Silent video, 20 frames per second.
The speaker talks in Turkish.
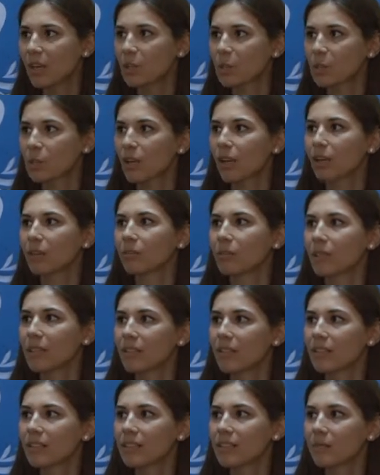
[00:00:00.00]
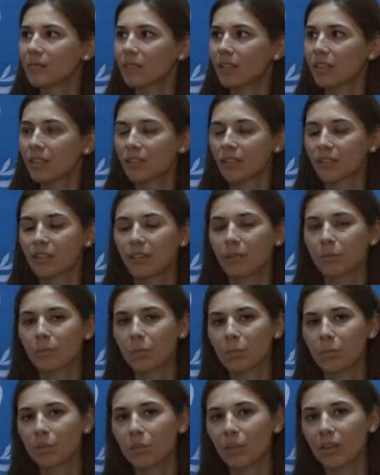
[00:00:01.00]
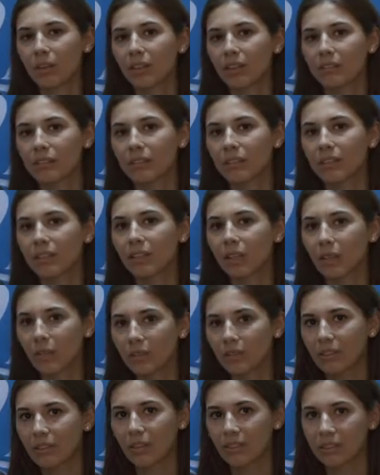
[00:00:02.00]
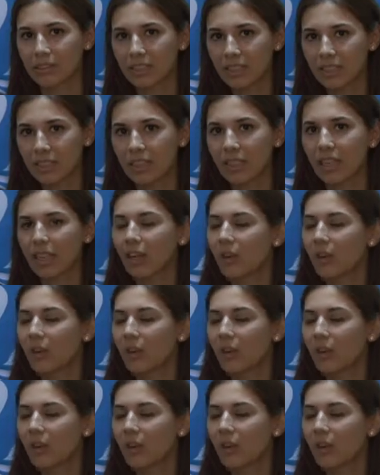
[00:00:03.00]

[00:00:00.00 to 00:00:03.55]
şu an Milli Eğitim'de yer alan bütün öğrencilere gönderdik.